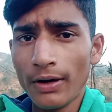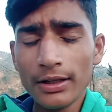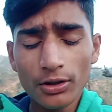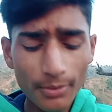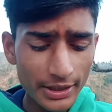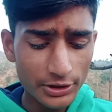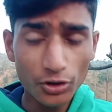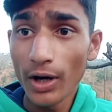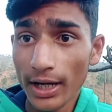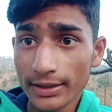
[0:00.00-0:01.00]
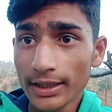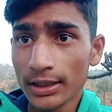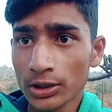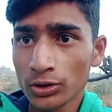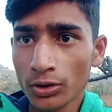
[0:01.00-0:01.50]
फाइन मैं नीचे को आया था
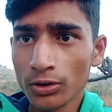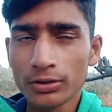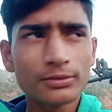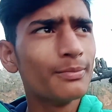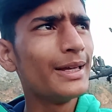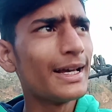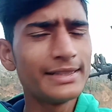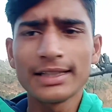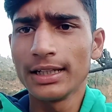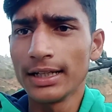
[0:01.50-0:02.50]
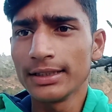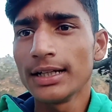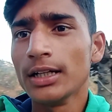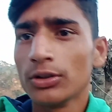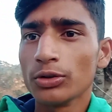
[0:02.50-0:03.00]
तो मैं ऐसे चल रहा
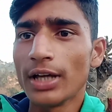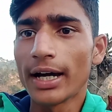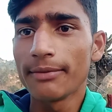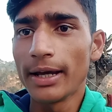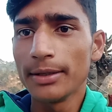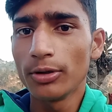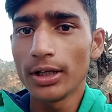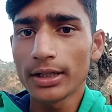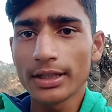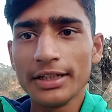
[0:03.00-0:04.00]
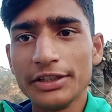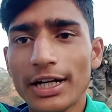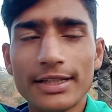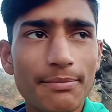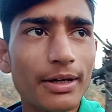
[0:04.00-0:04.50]
था तो सागर भाई ने बोला कि
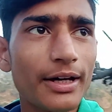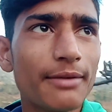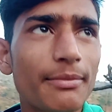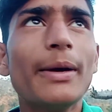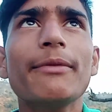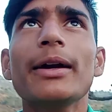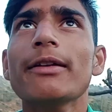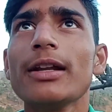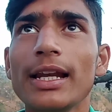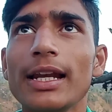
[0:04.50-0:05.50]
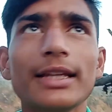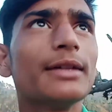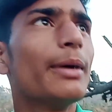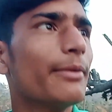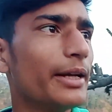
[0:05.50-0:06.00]
नीचे आ जा मैं घर में बैडमिंटन खेल
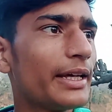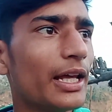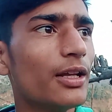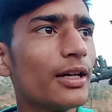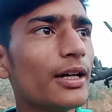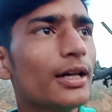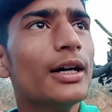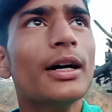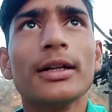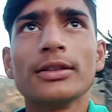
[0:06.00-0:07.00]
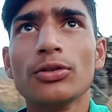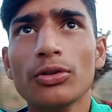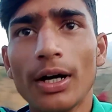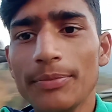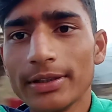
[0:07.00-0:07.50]
लेते हैं बैडमिंटन खेलेंगे
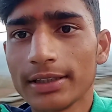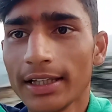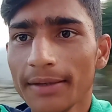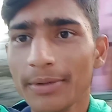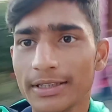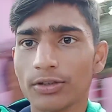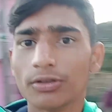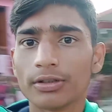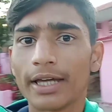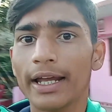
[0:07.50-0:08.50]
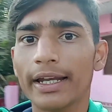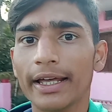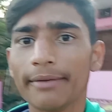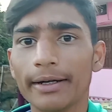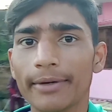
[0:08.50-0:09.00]
तो आप देख सकते हैं कि पीछे तो खेल
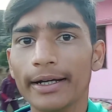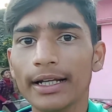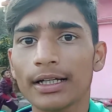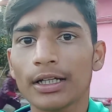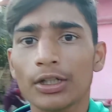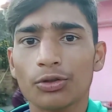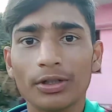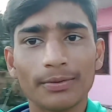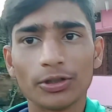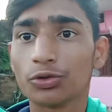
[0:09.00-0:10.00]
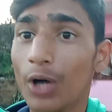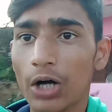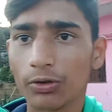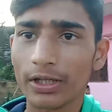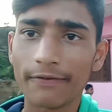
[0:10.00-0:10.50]
रहे हैं बैडमिंटन तो इसमें से जो
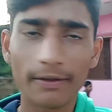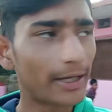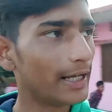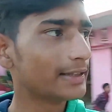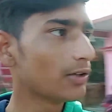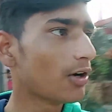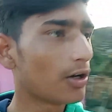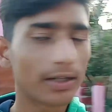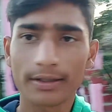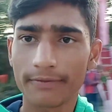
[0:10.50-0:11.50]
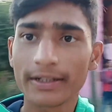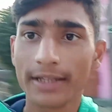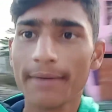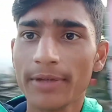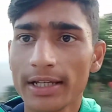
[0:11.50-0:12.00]
आउट होता है फिर मैं खेलता हूँ और फिर
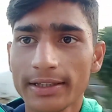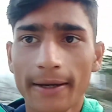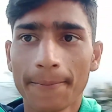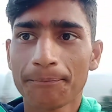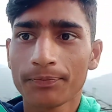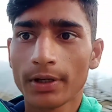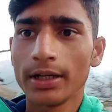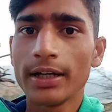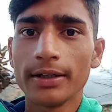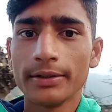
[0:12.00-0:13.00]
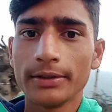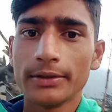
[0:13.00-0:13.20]
गेम देखते हैं ठीक